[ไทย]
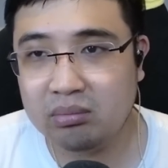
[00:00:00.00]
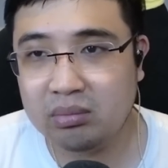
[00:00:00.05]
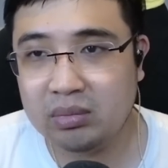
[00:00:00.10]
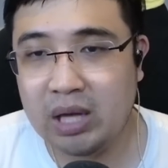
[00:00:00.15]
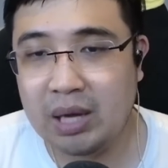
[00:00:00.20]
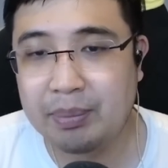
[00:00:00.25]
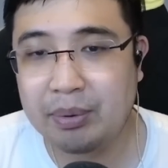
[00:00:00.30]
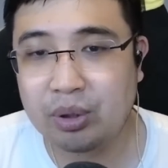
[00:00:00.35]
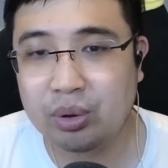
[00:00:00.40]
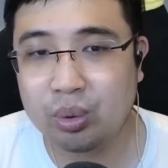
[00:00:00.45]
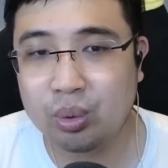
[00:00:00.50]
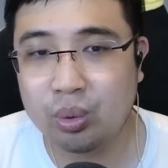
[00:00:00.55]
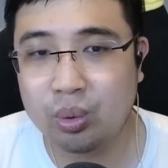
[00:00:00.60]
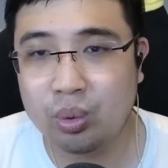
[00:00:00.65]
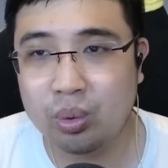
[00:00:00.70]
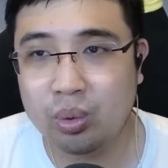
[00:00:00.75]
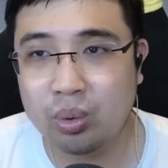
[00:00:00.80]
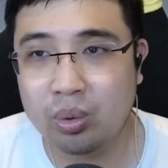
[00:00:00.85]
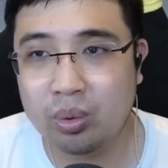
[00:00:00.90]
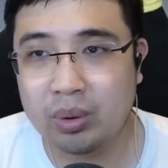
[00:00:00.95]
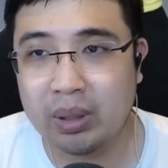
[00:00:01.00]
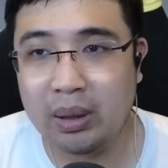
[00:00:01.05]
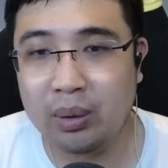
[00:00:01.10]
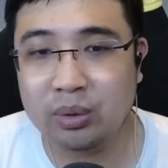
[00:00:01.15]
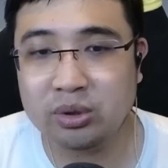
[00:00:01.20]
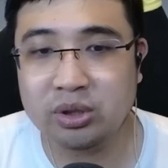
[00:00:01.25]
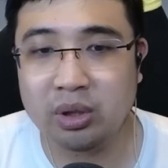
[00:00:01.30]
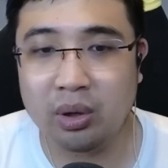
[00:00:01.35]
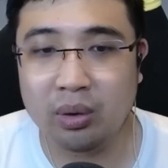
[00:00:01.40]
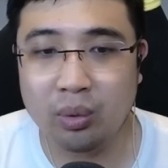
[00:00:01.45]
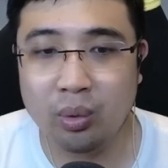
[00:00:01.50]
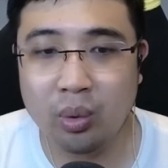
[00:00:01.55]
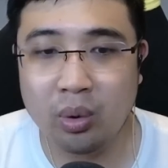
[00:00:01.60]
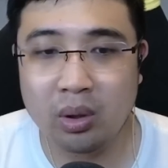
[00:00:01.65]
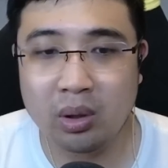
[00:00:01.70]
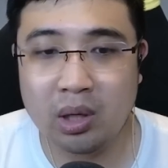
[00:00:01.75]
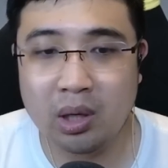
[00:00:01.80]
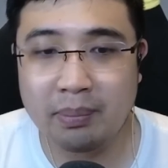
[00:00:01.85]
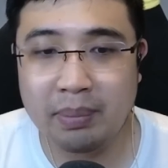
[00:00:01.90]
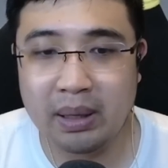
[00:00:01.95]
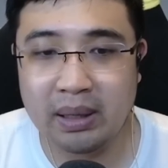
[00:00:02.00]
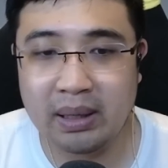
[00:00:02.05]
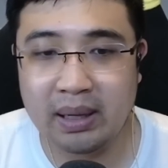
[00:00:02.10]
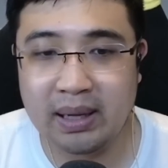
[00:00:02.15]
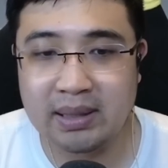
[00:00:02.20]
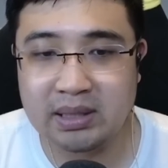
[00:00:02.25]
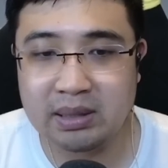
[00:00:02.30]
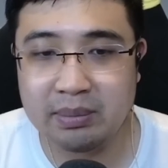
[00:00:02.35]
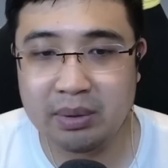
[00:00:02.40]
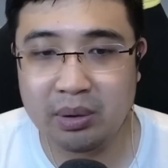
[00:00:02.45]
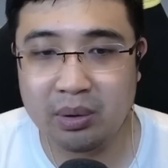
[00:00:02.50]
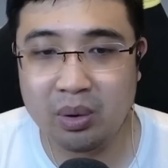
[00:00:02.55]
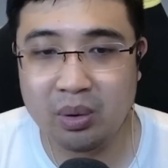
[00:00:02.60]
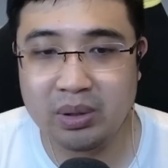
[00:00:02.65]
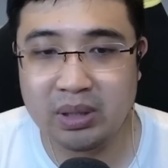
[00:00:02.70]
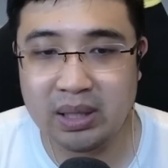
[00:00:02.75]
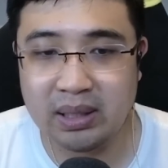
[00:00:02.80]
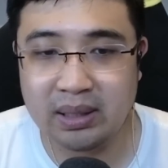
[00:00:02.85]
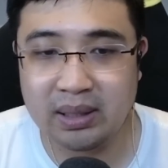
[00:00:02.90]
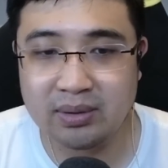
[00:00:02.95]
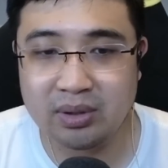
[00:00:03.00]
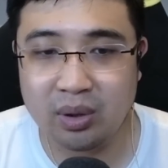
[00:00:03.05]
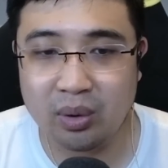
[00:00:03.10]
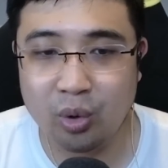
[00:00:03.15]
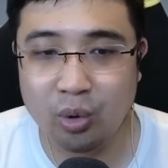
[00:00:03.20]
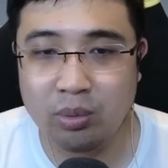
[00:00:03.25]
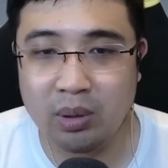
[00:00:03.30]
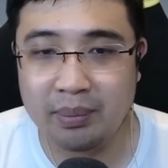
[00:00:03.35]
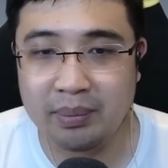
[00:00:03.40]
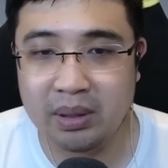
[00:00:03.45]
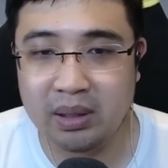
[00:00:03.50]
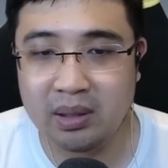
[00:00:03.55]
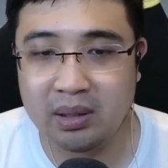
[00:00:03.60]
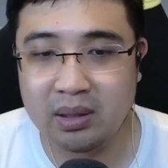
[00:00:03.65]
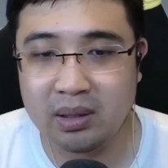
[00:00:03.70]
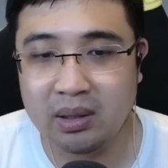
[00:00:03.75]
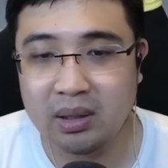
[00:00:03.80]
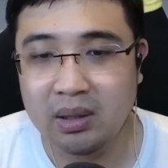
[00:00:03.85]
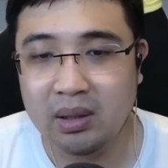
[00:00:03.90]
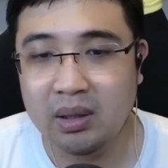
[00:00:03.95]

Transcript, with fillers: ได้ประตูเร็ว 2 ลูก แล้วก็เป็นคาเซมิโร่ยิงทั้ง 2 ลูกแบบนี้คือ